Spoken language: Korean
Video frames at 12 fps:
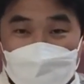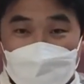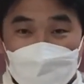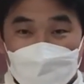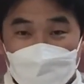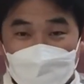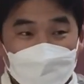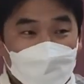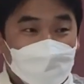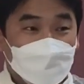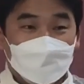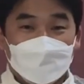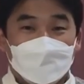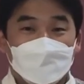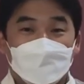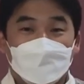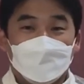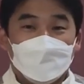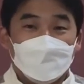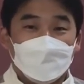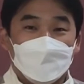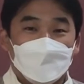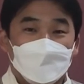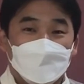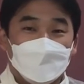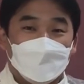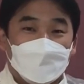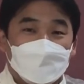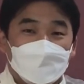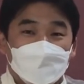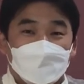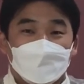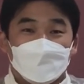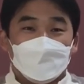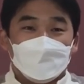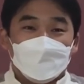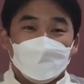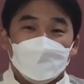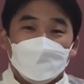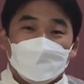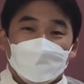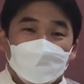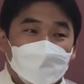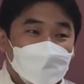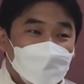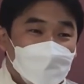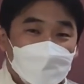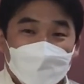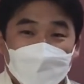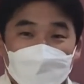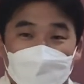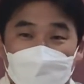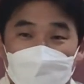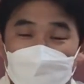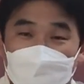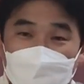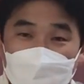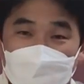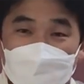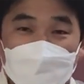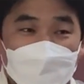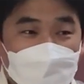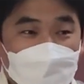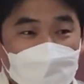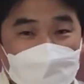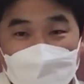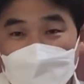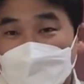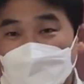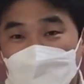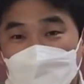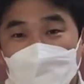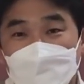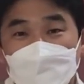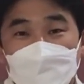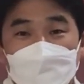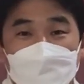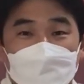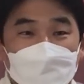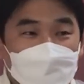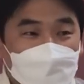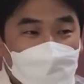자기 입지가 그랬거든요. 애굽의 왕자로 있고 어떤 모든 상황들이, 아, 하나님께서 날 이렇게 훈련시키셨나?